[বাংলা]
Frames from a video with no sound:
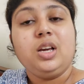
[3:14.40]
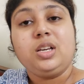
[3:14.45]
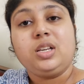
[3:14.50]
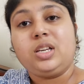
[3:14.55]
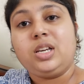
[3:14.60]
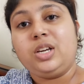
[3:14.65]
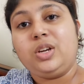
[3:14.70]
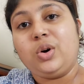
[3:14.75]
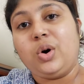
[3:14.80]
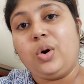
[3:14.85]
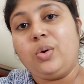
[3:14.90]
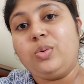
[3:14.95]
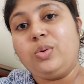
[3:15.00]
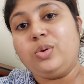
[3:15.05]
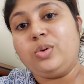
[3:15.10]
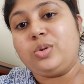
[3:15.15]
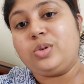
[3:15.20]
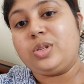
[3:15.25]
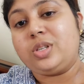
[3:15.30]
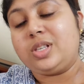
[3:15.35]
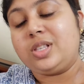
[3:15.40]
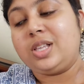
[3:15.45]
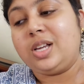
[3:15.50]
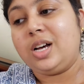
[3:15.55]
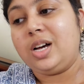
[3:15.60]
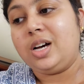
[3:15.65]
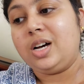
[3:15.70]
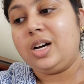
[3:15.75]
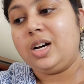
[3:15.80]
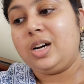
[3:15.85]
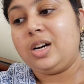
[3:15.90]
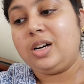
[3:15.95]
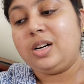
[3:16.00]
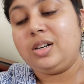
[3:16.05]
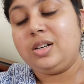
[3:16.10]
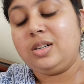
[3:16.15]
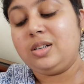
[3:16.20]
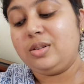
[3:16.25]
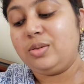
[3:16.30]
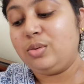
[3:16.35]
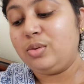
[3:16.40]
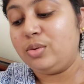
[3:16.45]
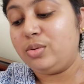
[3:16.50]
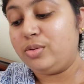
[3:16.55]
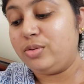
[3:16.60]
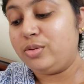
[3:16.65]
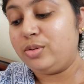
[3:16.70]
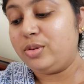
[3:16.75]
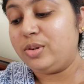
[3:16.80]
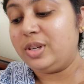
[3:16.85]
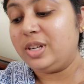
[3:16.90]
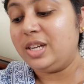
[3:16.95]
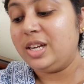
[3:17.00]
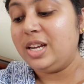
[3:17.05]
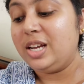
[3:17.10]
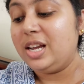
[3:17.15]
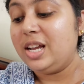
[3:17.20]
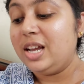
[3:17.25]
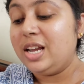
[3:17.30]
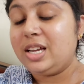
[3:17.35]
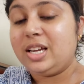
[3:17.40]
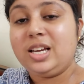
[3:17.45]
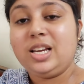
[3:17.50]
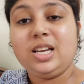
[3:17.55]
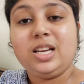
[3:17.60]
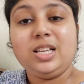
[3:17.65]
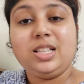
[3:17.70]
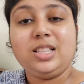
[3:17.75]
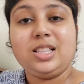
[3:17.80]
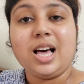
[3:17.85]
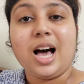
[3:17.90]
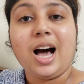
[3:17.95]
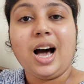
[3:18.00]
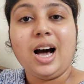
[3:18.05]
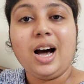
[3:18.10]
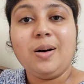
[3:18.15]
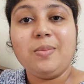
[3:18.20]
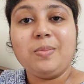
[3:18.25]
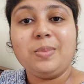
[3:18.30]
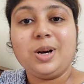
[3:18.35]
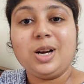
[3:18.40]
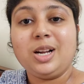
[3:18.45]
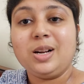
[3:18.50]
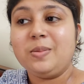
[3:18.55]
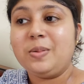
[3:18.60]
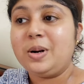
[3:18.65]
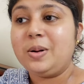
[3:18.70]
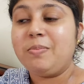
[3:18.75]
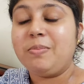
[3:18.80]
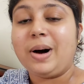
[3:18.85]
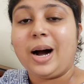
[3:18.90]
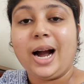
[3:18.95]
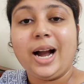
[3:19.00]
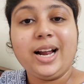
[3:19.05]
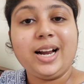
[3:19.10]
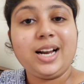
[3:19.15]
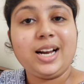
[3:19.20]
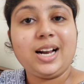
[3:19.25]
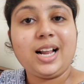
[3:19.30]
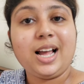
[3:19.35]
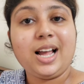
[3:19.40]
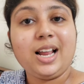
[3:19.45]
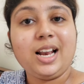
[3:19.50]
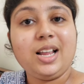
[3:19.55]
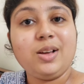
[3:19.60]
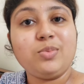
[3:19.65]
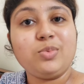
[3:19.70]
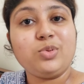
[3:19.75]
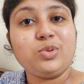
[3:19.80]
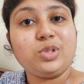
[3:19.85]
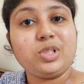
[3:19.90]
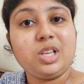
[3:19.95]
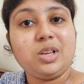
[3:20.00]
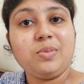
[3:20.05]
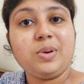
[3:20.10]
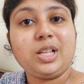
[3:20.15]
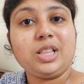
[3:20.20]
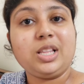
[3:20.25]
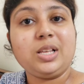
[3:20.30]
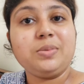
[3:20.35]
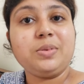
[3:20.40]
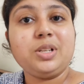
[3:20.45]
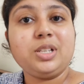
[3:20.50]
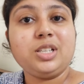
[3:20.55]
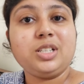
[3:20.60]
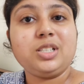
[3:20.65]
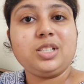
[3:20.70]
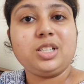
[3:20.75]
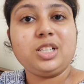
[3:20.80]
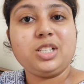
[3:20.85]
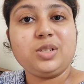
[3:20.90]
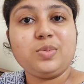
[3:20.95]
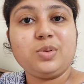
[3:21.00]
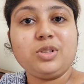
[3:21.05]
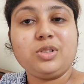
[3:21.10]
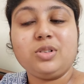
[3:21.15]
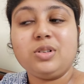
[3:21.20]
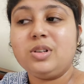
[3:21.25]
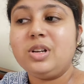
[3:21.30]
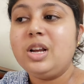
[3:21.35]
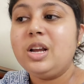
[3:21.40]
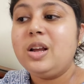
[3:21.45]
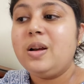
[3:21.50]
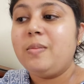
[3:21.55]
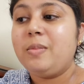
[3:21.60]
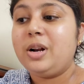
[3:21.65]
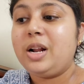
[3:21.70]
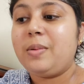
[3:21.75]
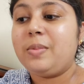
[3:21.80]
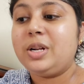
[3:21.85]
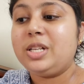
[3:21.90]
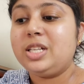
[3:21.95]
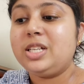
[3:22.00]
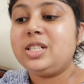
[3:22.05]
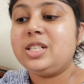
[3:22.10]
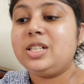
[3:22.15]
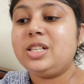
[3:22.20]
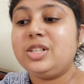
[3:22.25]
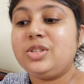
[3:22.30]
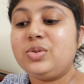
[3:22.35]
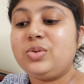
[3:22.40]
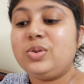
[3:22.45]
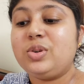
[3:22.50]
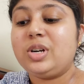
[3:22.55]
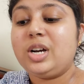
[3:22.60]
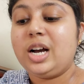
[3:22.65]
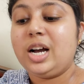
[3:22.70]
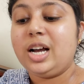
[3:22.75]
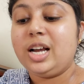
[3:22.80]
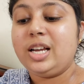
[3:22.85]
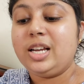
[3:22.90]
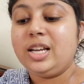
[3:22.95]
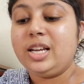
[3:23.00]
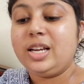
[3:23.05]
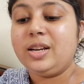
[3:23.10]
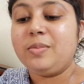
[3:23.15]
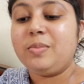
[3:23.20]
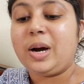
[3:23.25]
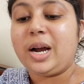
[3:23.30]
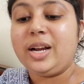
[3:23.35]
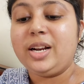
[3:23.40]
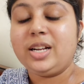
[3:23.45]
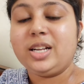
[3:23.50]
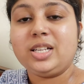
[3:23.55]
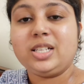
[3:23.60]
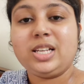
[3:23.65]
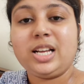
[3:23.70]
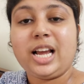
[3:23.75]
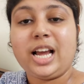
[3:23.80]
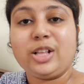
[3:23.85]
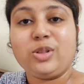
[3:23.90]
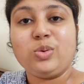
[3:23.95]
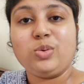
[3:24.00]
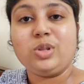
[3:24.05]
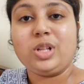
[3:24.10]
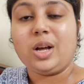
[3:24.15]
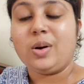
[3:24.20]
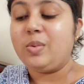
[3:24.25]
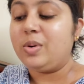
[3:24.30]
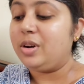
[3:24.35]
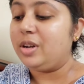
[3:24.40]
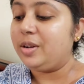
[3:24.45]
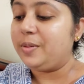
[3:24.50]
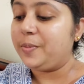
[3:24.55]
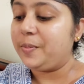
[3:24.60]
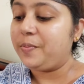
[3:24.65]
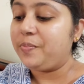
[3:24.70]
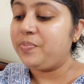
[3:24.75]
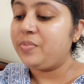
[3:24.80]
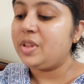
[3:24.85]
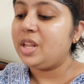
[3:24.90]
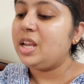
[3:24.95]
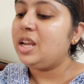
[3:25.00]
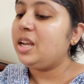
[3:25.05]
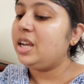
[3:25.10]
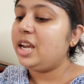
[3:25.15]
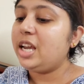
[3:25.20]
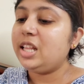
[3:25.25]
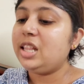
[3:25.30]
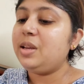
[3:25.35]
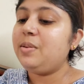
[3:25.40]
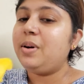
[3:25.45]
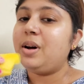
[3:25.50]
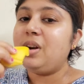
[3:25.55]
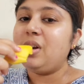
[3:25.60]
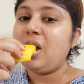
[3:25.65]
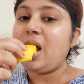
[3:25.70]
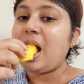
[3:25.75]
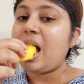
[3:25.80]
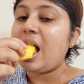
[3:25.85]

কি অবস্থা উফ কি দাম মানে মানে বাইরে না এলে বুঝতেই পারতাম না যে জিনিসপত্র মানে আমরা যে জিনিসগুলো খাই বাইরে এসে এত দাম হয় খেতে ভালো